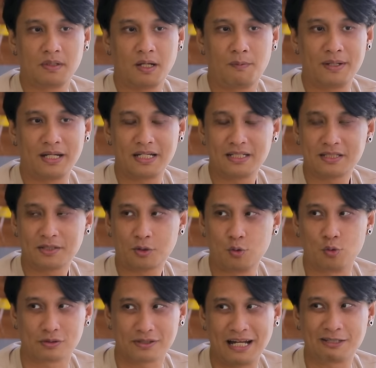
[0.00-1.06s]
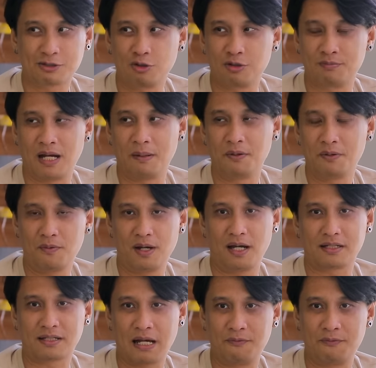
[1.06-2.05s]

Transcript: เราไม่ได้ถูกตั้งต้นมา เพราะว่า